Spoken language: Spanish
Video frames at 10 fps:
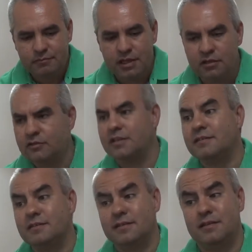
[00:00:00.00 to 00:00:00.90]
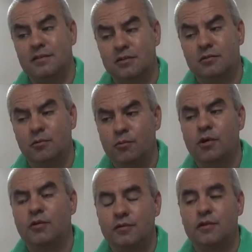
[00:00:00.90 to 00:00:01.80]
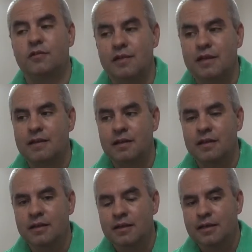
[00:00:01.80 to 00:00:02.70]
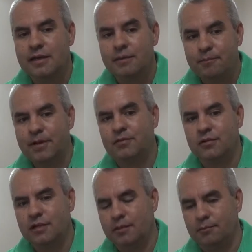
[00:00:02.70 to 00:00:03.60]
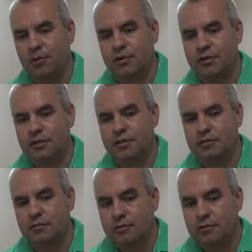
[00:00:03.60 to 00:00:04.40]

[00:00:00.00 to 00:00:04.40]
Entonces, en ese sentido, es muy bueno desarrollar el espacio del deporte,